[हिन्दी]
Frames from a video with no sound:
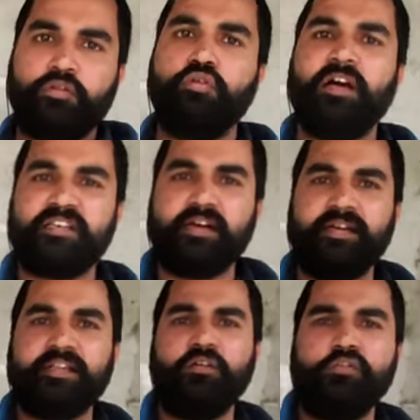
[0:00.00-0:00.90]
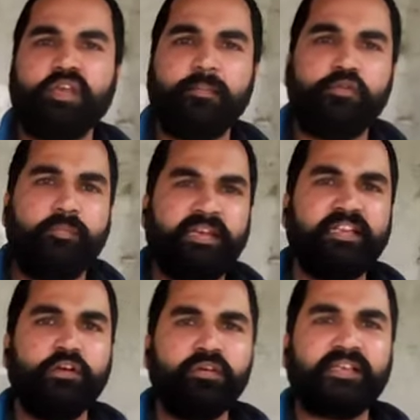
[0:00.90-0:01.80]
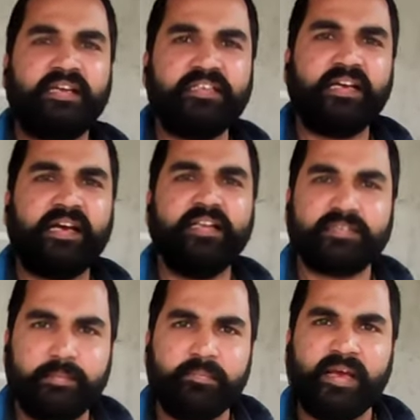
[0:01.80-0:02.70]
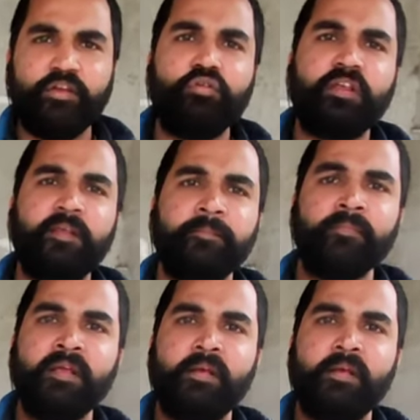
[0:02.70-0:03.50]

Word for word: तो आशा करता हूँ कि आपको मेरी दी हुई सारी जानकारी समझ में आई होगी